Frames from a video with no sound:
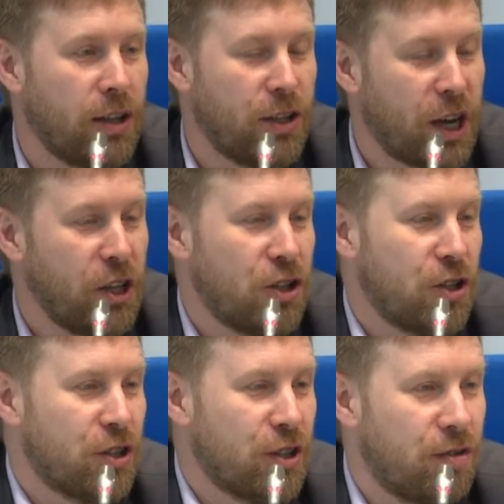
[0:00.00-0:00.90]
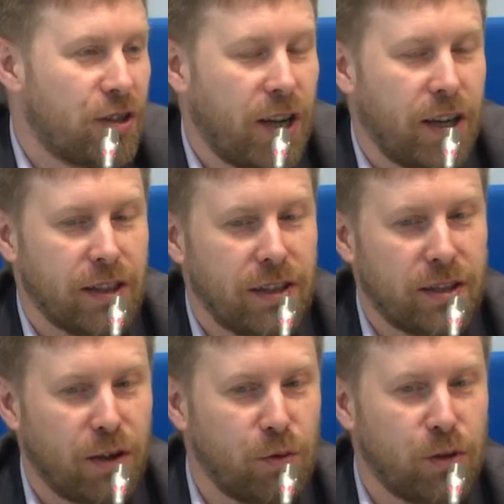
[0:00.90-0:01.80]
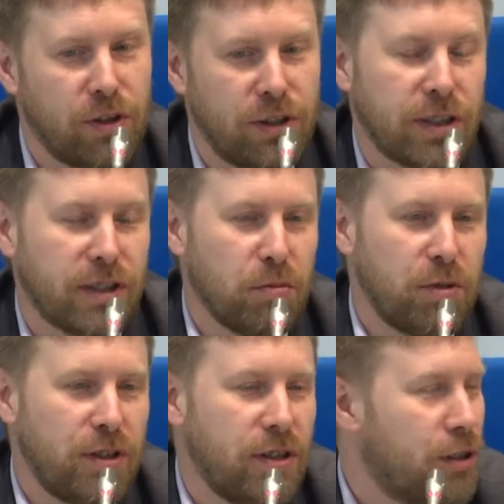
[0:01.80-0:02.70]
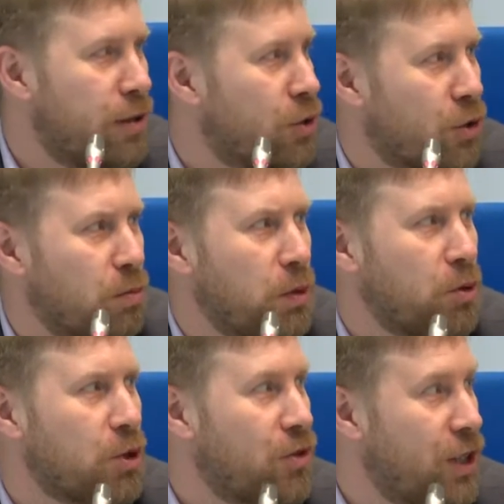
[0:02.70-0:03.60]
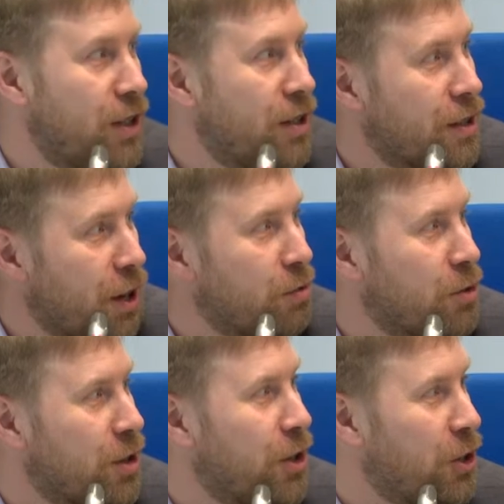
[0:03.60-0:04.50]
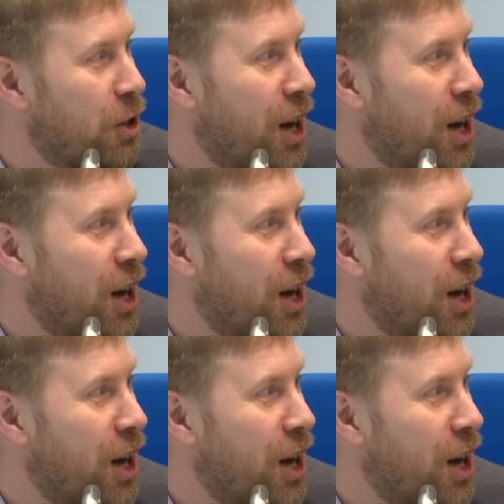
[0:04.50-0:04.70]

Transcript: И, конечно же, вероятность того, тех событий, то, что мы можем встретить кого-то,